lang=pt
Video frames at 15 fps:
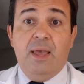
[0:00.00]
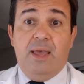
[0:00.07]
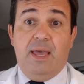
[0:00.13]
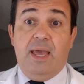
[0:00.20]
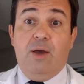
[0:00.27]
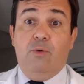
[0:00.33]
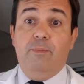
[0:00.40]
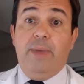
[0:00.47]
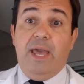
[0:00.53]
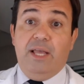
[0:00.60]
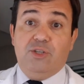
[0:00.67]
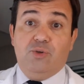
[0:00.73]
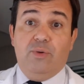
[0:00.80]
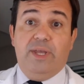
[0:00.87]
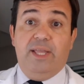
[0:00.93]
é um
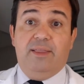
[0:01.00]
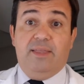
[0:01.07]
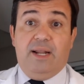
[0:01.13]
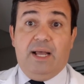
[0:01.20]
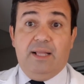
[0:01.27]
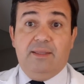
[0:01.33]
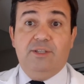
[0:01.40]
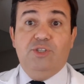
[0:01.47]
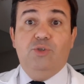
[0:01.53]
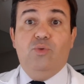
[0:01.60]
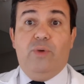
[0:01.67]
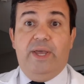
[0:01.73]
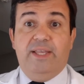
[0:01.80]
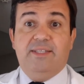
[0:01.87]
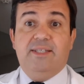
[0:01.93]
médico que trata de
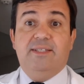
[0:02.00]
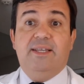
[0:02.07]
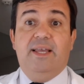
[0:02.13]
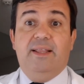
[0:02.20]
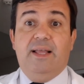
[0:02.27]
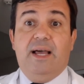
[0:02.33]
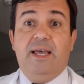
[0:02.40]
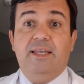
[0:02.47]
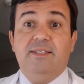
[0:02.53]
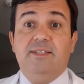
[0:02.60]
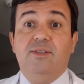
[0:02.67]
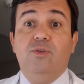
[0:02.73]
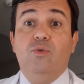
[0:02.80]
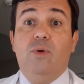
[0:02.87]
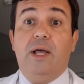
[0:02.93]
doenças
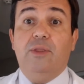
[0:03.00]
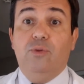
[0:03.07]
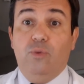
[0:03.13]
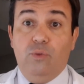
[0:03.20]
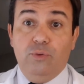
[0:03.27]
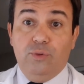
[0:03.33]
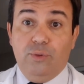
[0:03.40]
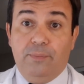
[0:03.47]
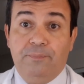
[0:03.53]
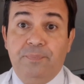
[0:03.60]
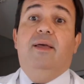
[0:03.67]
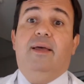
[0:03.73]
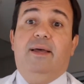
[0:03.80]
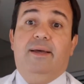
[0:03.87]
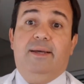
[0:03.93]
renais no adulto,
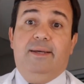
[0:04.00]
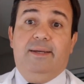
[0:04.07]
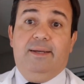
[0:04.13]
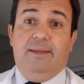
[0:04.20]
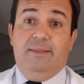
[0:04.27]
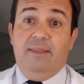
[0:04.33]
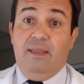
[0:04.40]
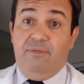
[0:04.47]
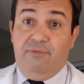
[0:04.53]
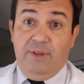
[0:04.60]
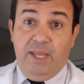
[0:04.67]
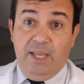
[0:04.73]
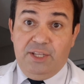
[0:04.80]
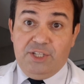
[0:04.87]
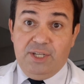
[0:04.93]
uh,
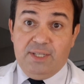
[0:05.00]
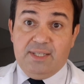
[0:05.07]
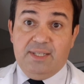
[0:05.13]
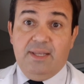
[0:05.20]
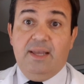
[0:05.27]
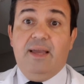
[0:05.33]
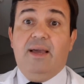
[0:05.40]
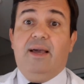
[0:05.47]
nefrites,